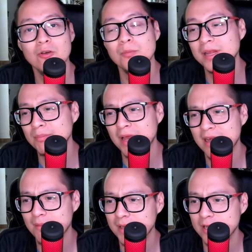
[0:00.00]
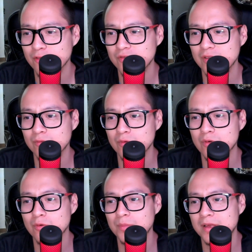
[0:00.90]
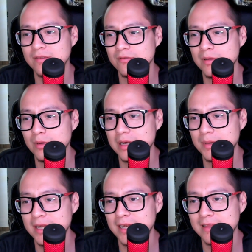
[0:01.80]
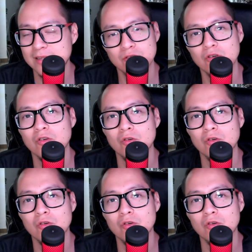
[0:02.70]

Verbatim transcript: coméntame acá abajito si tú ocupas de una buena manera TikTok